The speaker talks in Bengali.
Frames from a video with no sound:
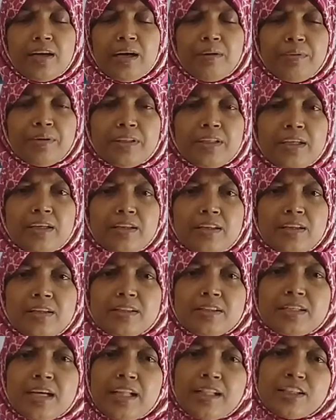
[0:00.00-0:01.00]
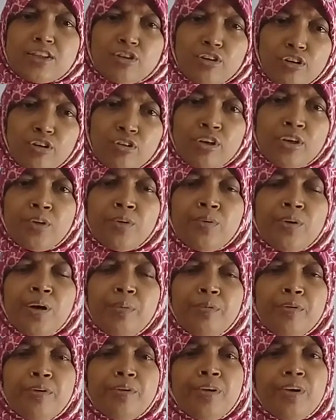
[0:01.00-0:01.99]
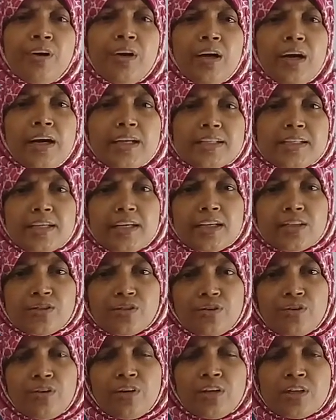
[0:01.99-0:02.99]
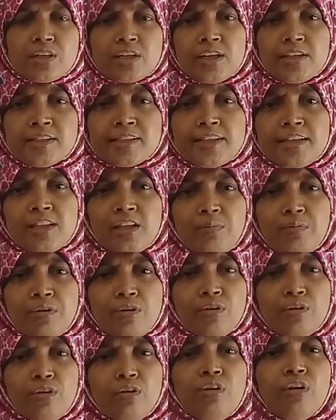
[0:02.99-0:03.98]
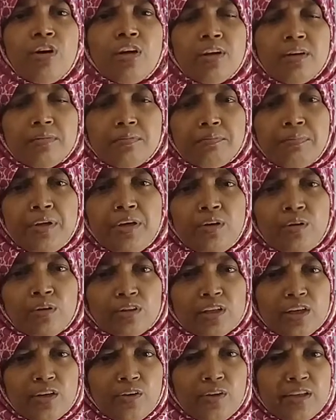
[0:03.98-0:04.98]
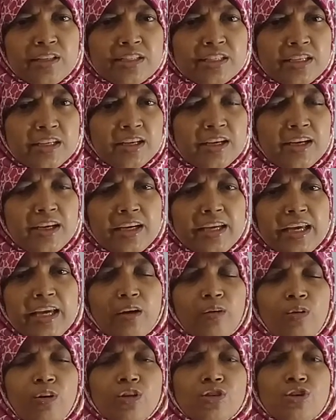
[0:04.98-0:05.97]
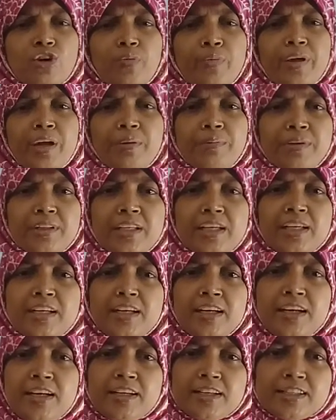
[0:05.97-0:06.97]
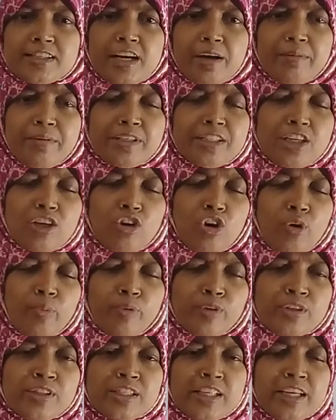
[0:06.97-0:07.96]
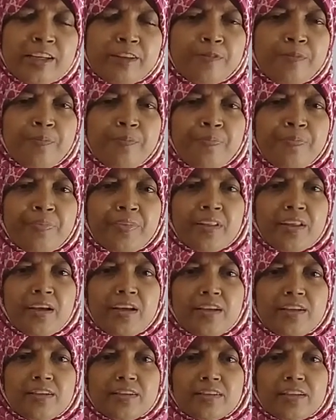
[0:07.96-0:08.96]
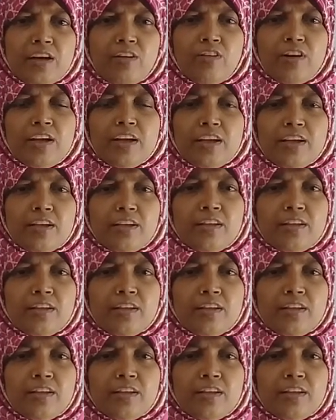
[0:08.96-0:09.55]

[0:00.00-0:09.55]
আমাদের চালচলনেও এবং আচার আচরণের সংস্কৃতির ভিতরেও ভিন্নতা রয়েছে এগুলি সবই আমাদের সামাজিক অবস্থান তাহলে